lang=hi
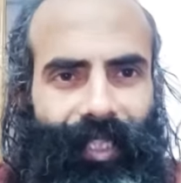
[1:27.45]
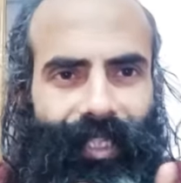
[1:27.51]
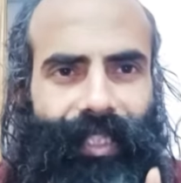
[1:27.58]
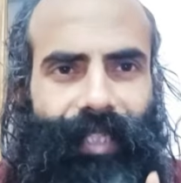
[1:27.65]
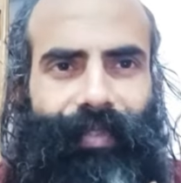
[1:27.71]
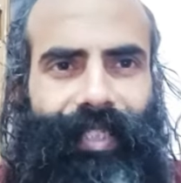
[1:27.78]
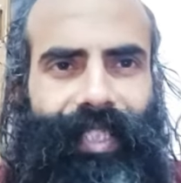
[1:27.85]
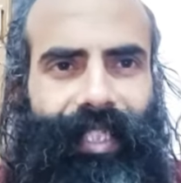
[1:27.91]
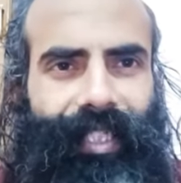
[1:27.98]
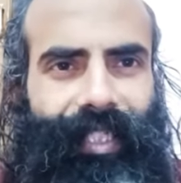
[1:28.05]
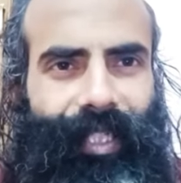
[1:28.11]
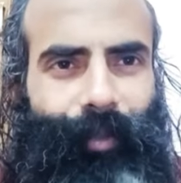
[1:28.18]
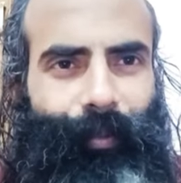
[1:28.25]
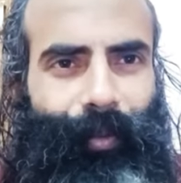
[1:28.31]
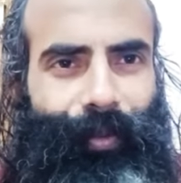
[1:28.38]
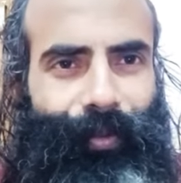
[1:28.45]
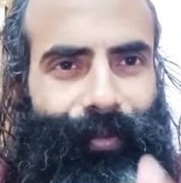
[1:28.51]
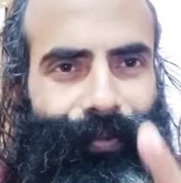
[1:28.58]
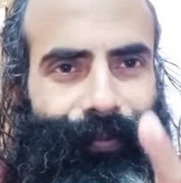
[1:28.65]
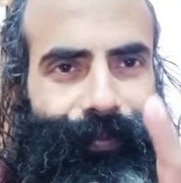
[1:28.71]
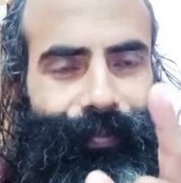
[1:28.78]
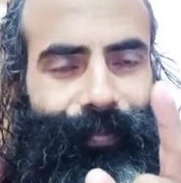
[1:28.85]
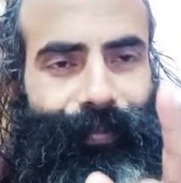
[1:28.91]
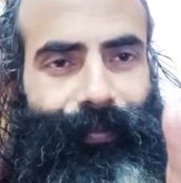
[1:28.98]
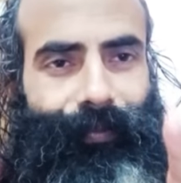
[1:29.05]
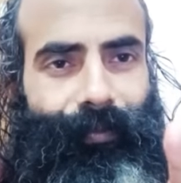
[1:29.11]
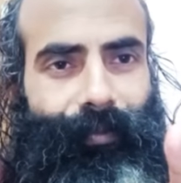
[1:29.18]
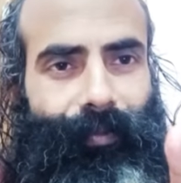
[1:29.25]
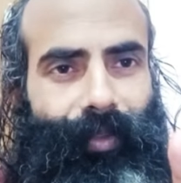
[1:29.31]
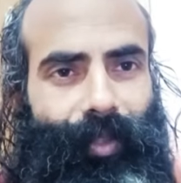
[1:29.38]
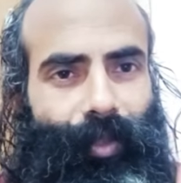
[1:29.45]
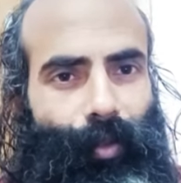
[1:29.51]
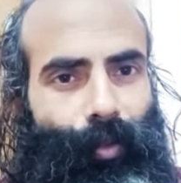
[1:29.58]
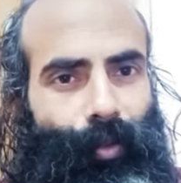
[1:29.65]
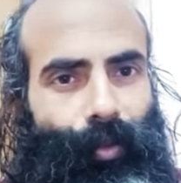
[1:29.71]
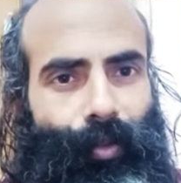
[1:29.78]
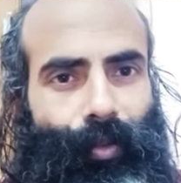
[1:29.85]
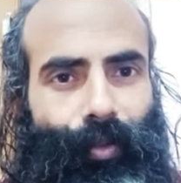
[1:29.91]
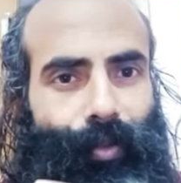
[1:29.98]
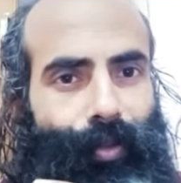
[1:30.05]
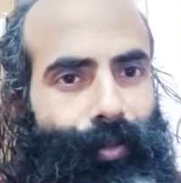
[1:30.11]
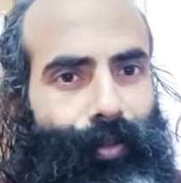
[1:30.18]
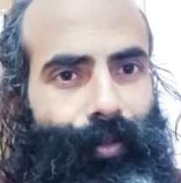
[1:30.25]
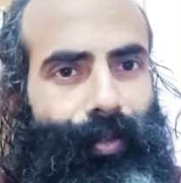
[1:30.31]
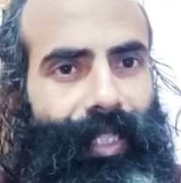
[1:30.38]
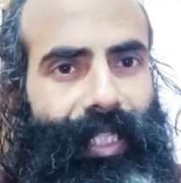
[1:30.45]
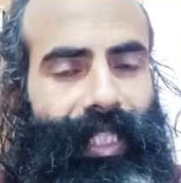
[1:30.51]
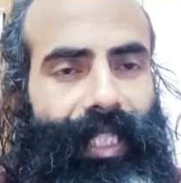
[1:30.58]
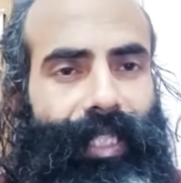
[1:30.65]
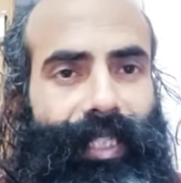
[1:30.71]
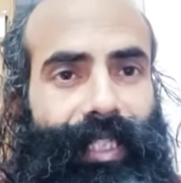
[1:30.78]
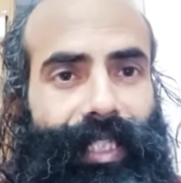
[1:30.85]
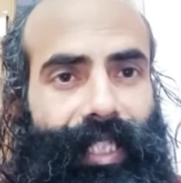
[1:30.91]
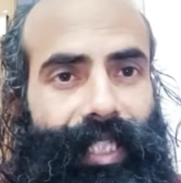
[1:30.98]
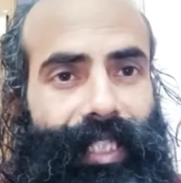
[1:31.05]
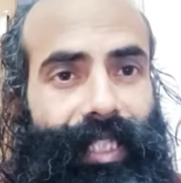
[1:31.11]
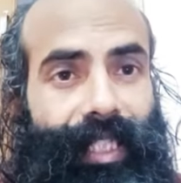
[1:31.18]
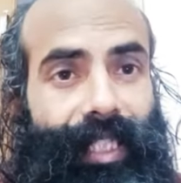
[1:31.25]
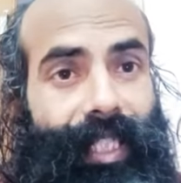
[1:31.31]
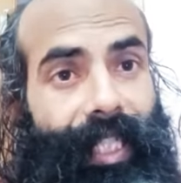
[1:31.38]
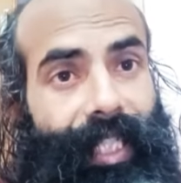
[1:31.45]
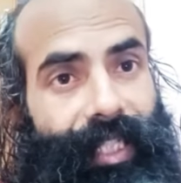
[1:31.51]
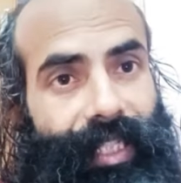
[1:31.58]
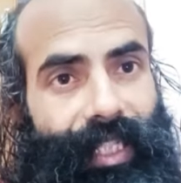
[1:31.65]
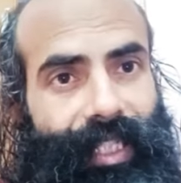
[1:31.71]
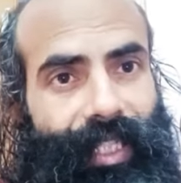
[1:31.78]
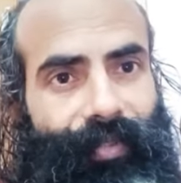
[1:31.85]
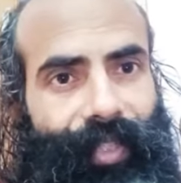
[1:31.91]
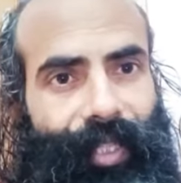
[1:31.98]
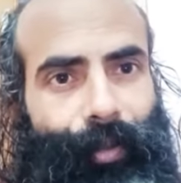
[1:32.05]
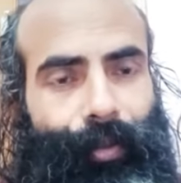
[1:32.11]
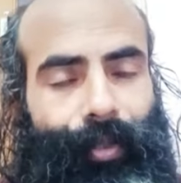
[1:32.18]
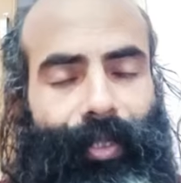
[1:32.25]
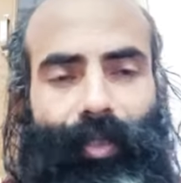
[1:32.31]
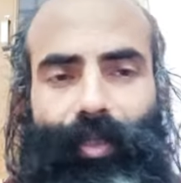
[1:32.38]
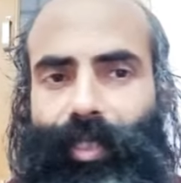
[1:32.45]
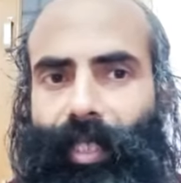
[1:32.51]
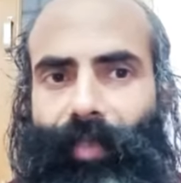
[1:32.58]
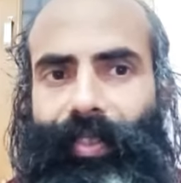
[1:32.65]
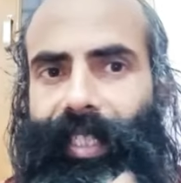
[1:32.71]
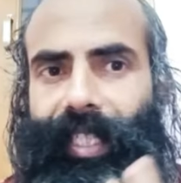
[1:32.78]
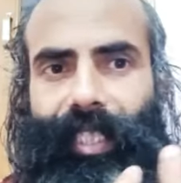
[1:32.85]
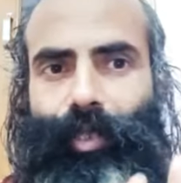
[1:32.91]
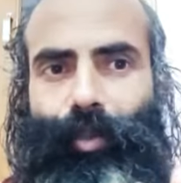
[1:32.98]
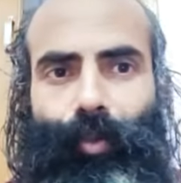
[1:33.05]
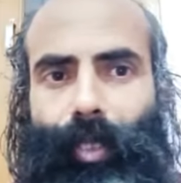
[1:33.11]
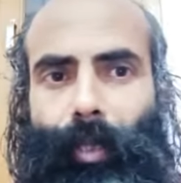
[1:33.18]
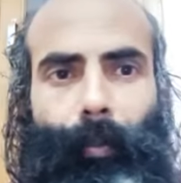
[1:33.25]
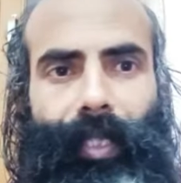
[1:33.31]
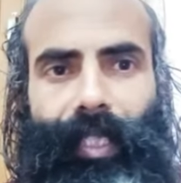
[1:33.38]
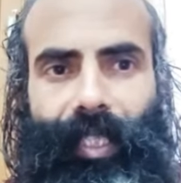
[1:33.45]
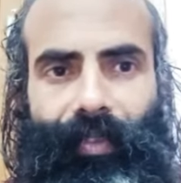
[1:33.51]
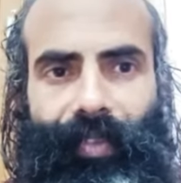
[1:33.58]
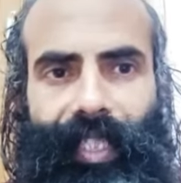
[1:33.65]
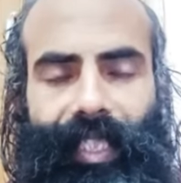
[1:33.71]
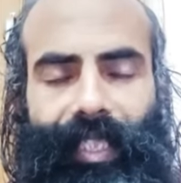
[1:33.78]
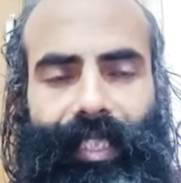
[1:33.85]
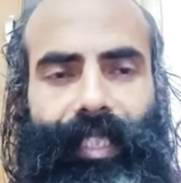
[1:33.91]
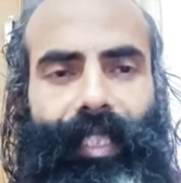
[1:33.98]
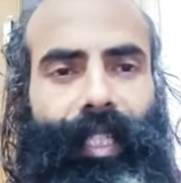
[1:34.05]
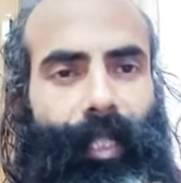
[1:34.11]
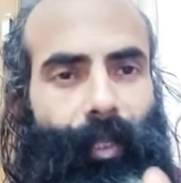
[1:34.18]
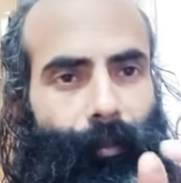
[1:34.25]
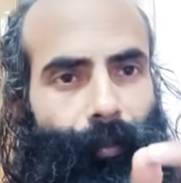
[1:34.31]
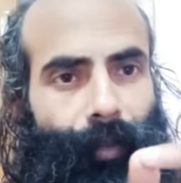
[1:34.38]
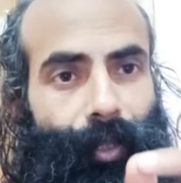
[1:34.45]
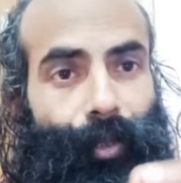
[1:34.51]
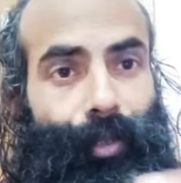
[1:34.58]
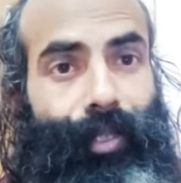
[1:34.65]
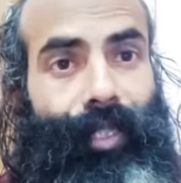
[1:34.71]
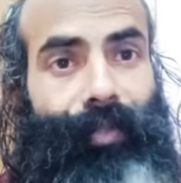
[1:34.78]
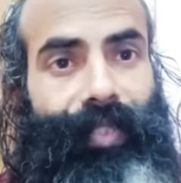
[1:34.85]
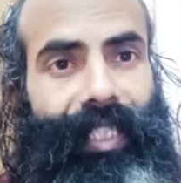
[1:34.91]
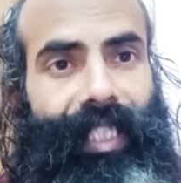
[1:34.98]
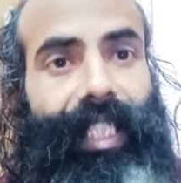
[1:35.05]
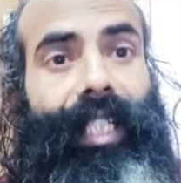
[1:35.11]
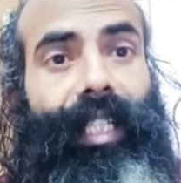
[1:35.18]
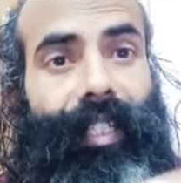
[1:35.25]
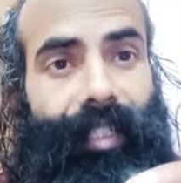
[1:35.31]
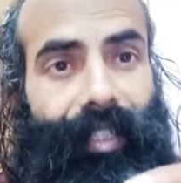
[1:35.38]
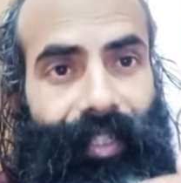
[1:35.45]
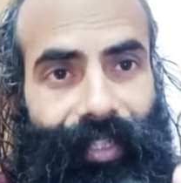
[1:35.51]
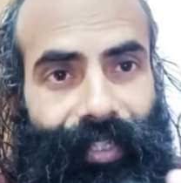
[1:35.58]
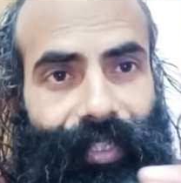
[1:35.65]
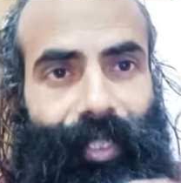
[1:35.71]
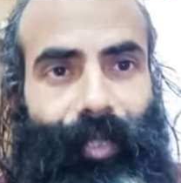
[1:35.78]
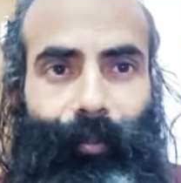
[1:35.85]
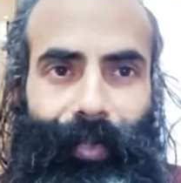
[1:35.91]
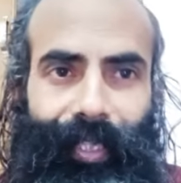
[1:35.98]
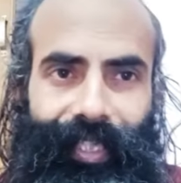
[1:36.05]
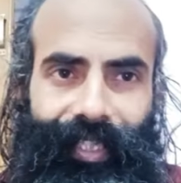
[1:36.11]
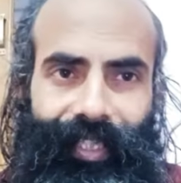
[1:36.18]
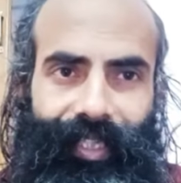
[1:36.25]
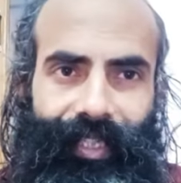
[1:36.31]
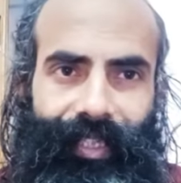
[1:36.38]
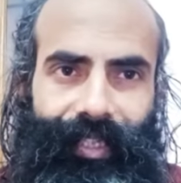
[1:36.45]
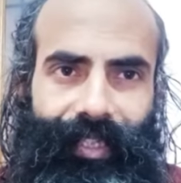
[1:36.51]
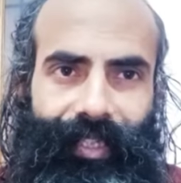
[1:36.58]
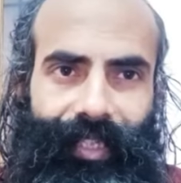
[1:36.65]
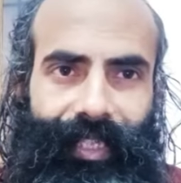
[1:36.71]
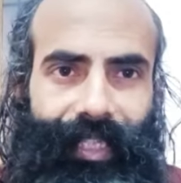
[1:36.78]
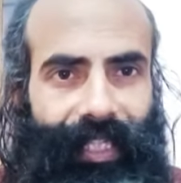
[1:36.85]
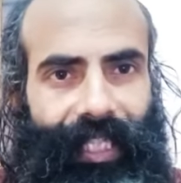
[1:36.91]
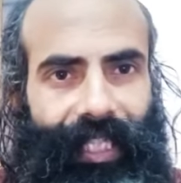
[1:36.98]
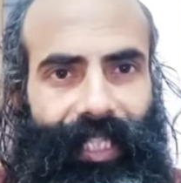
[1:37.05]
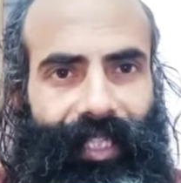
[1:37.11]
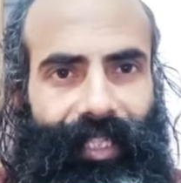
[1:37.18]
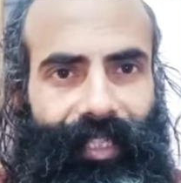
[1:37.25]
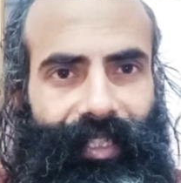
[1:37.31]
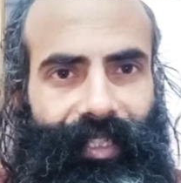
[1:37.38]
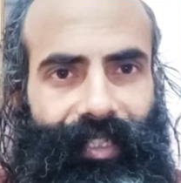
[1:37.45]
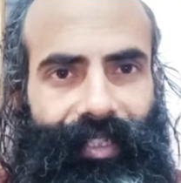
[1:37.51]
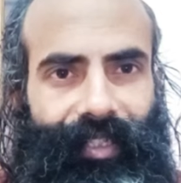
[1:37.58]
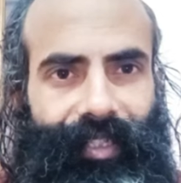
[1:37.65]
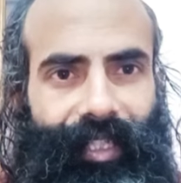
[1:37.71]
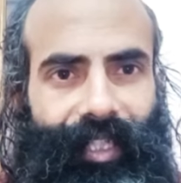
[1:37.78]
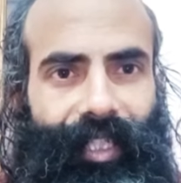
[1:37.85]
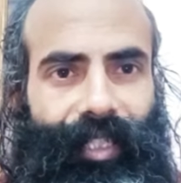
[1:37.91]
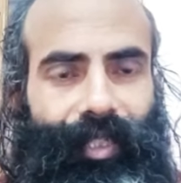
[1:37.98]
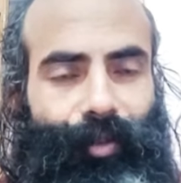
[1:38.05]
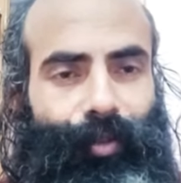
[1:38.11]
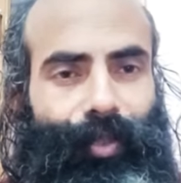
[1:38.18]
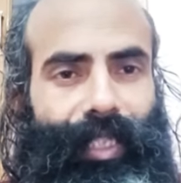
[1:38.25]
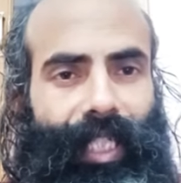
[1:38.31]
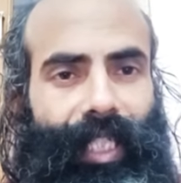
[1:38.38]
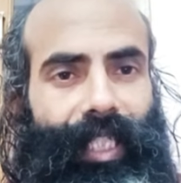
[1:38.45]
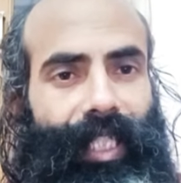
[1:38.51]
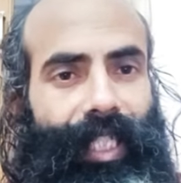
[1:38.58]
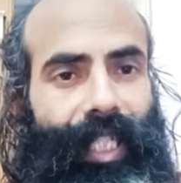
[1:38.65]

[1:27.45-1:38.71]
समझ रहे हैं ना आप लोग तो क्योंकि ये सृष्टि रहस्य से भरी हुई है और सभी रहस्यों का पर्दाफाश मनुष्य अभी तक नहीं कर पाया है ये ध्यान रखना तो इसलिए